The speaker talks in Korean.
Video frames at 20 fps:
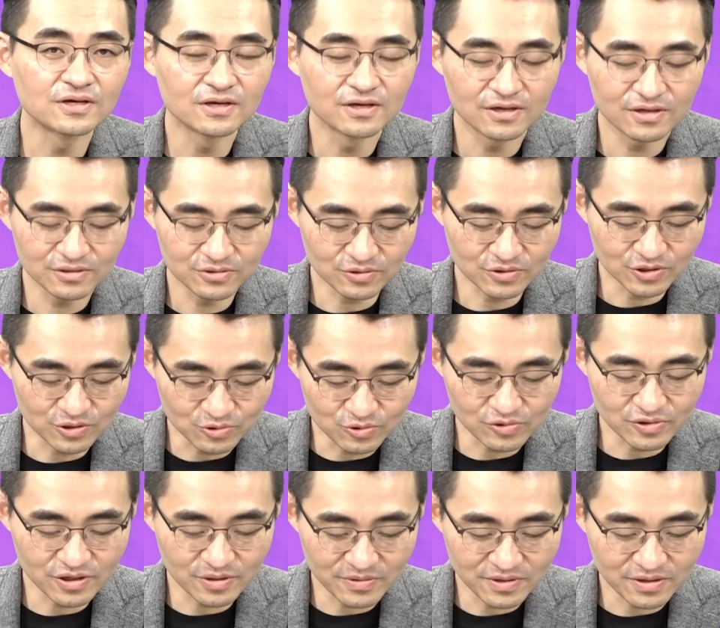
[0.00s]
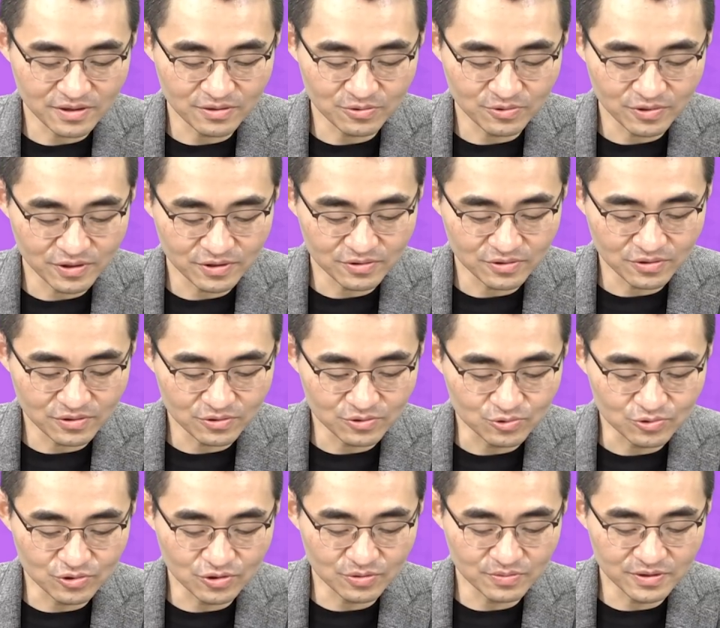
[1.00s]
해서 기술 개발하고 해서
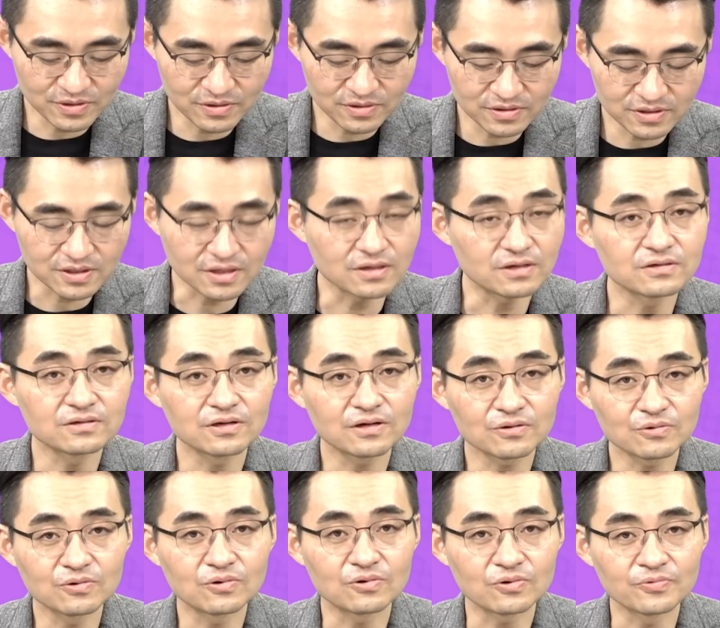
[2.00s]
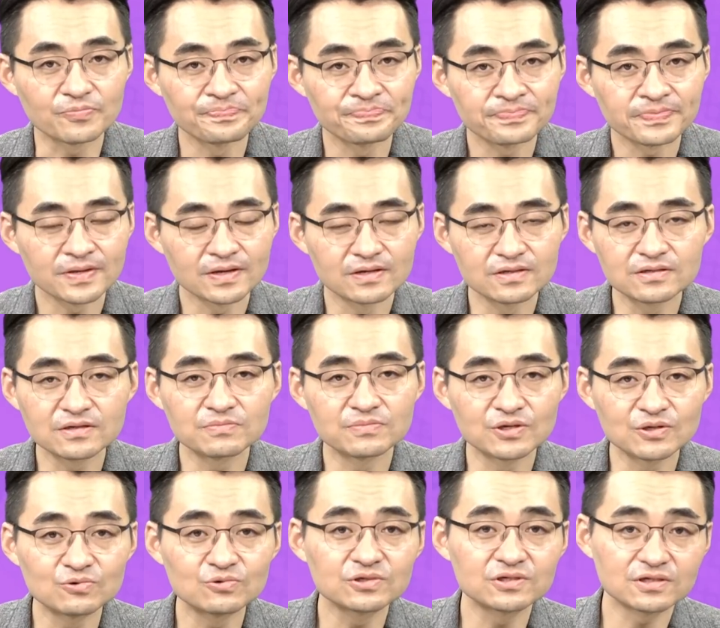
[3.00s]
유럽을 장악을 했고 이제
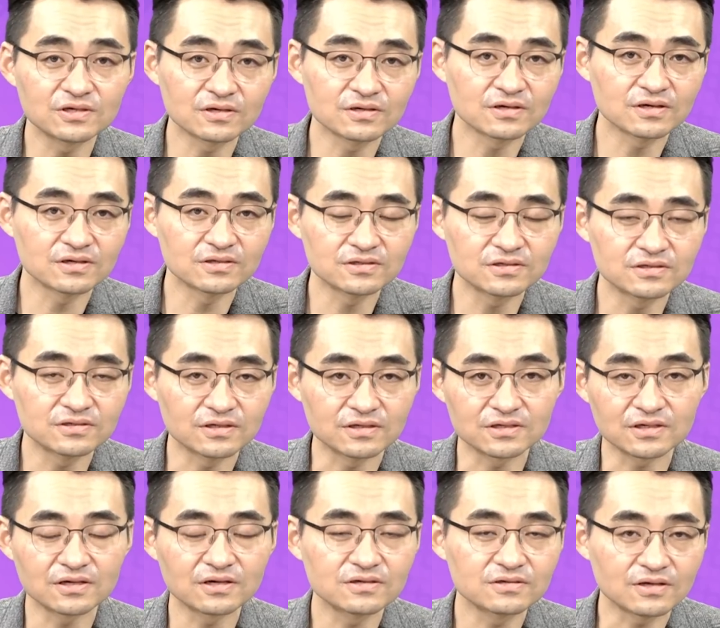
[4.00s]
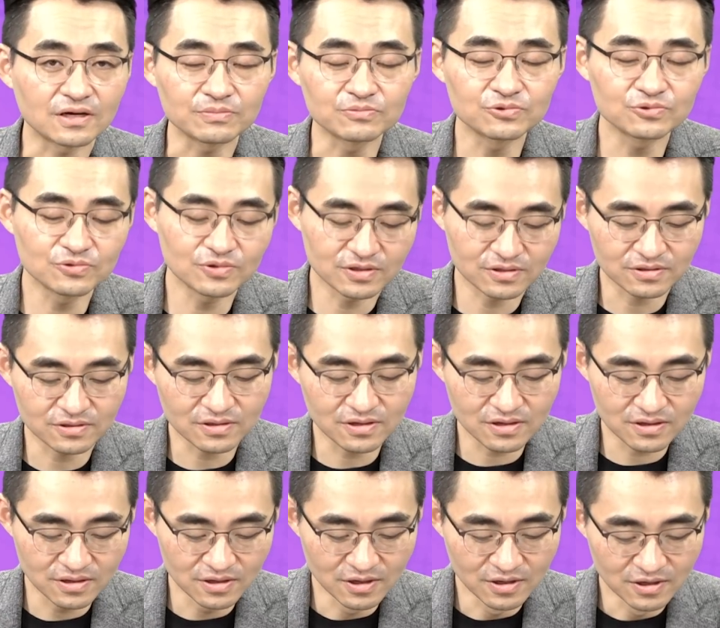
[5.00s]
미국 시장까지 이제 장악을 앞두고
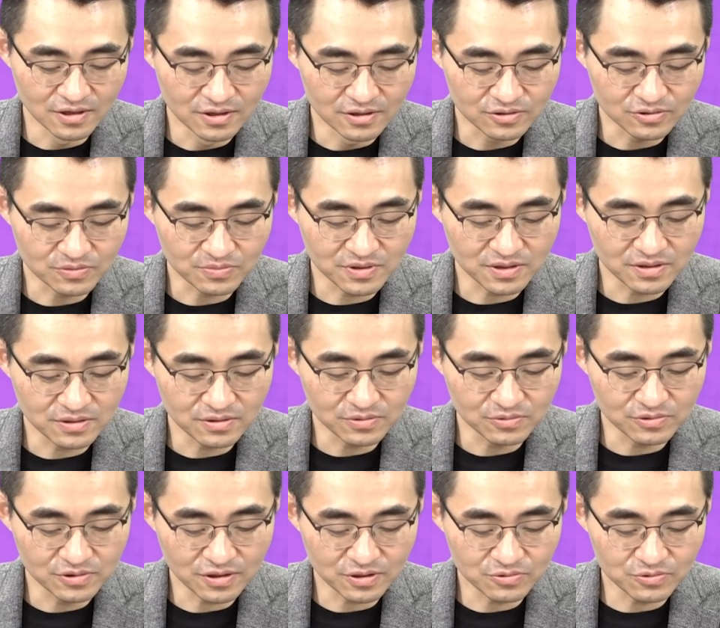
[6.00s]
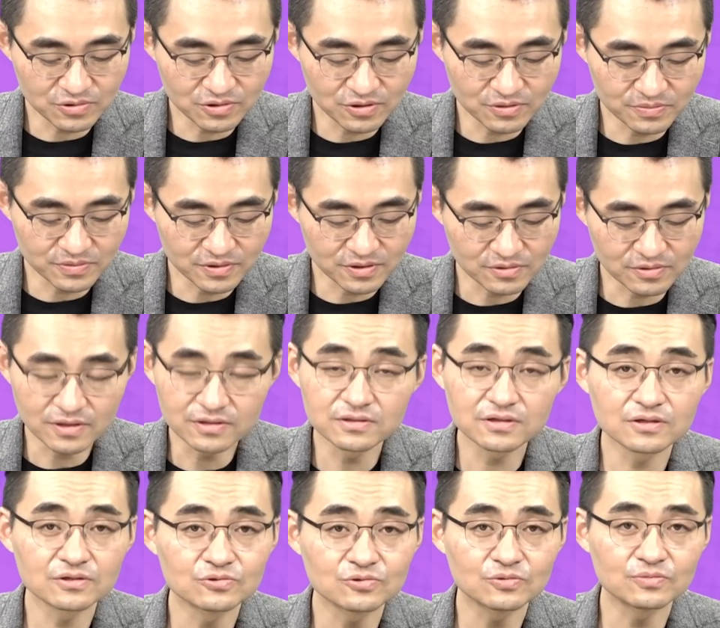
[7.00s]
있는데 정말 우리 한국 기업들이
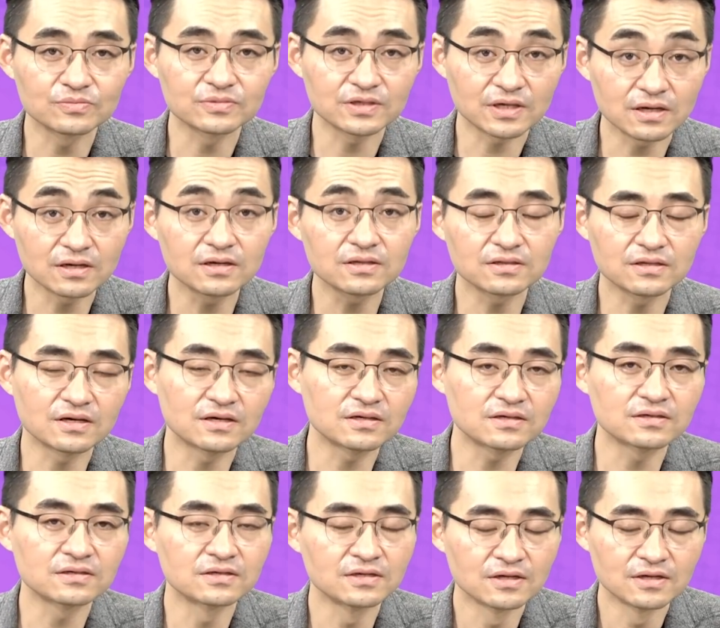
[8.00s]
굉장히 좀 잘했다.